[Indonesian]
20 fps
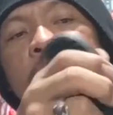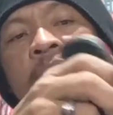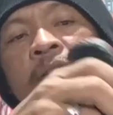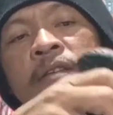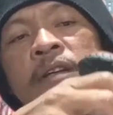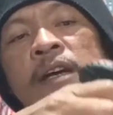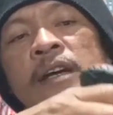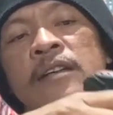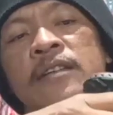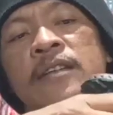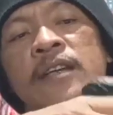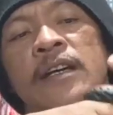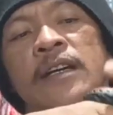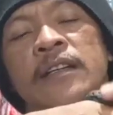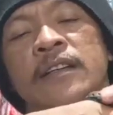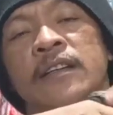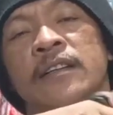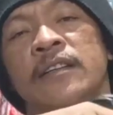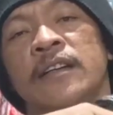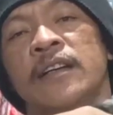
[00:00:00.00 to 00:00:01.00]

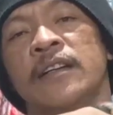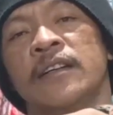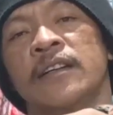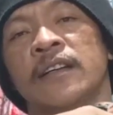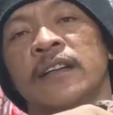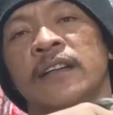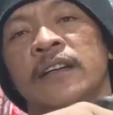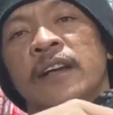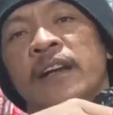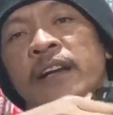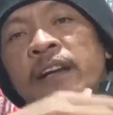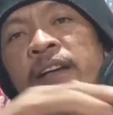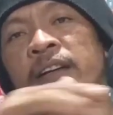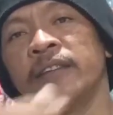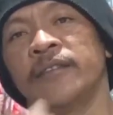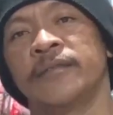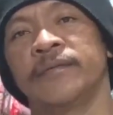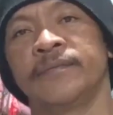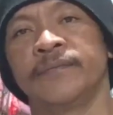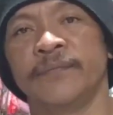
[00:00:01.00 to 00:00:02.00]
sangat-sangat dan sangat-sangat keren
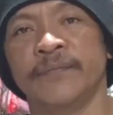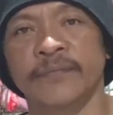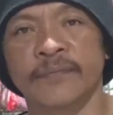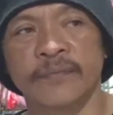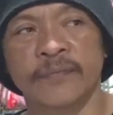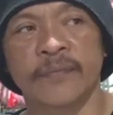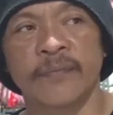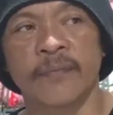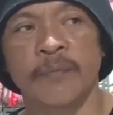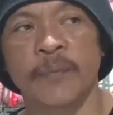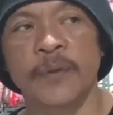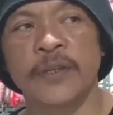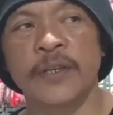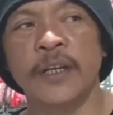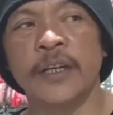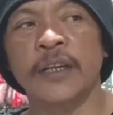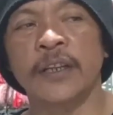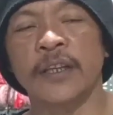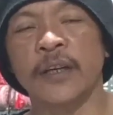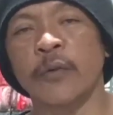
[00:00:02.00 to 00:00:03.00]

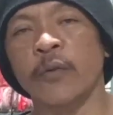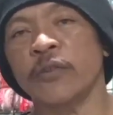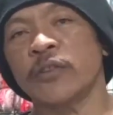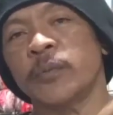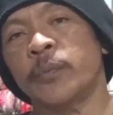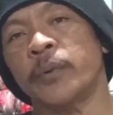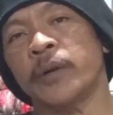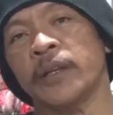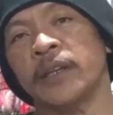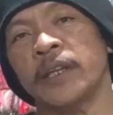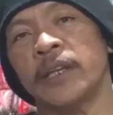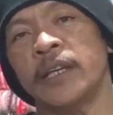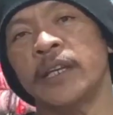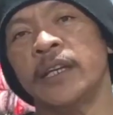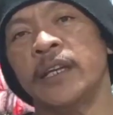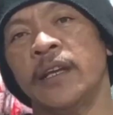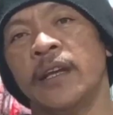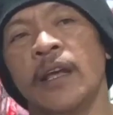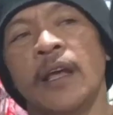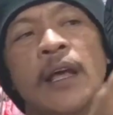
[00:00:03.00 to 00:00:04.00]
bisa ditekuk seperti
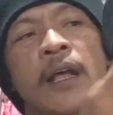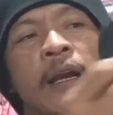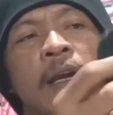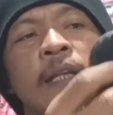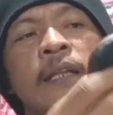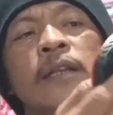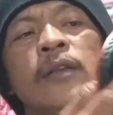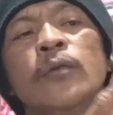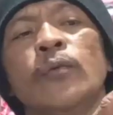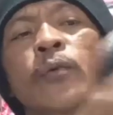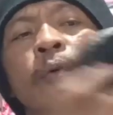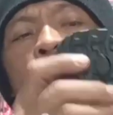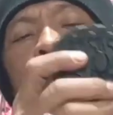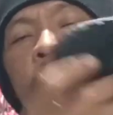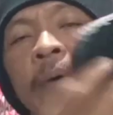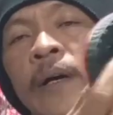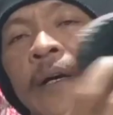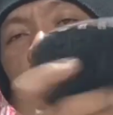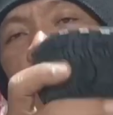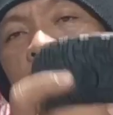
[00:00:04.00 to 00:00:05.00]
ini lentur
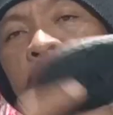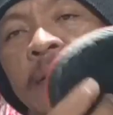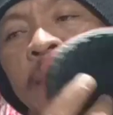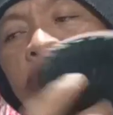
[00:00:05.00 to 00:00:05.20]
banget